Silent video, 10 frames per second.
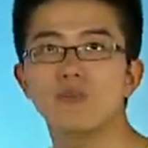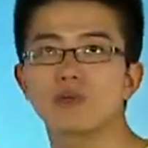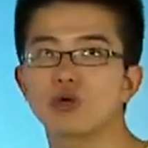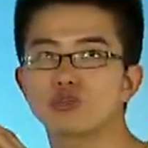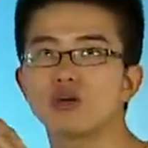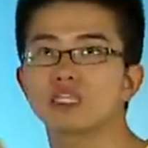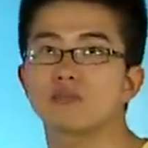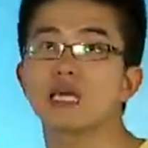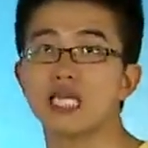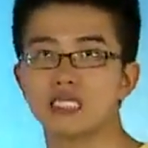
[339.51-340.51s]
比如说咱们
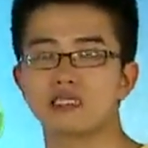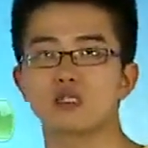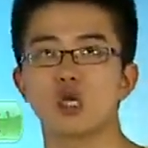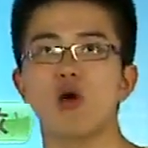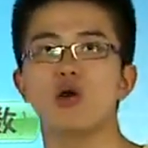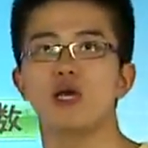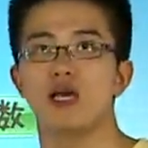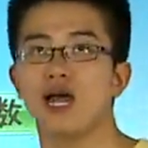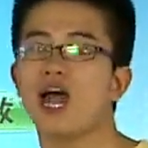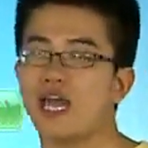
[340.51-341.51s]
的例四中，
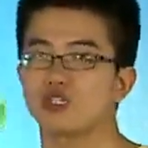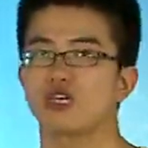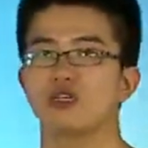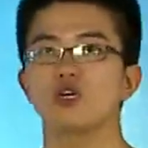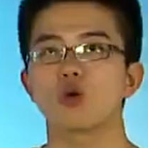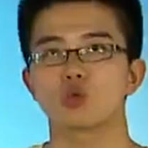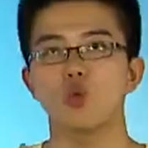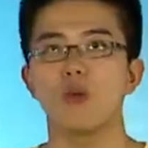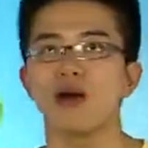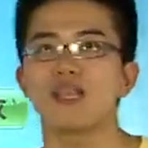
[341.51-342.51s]
海神又
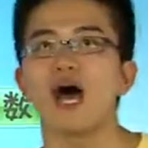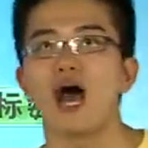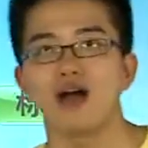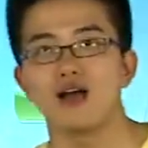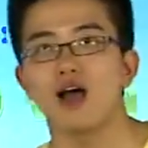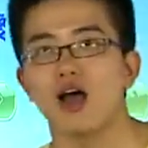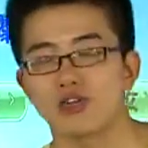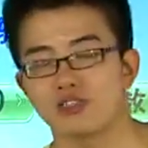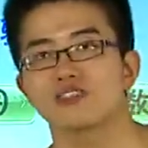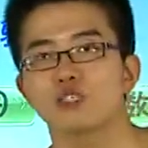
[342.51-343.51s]
多搬了二
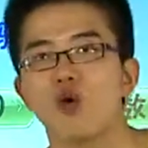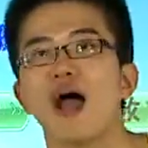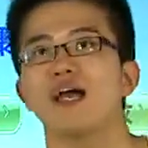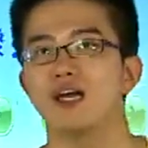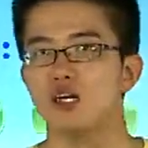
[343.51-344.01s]
十四块，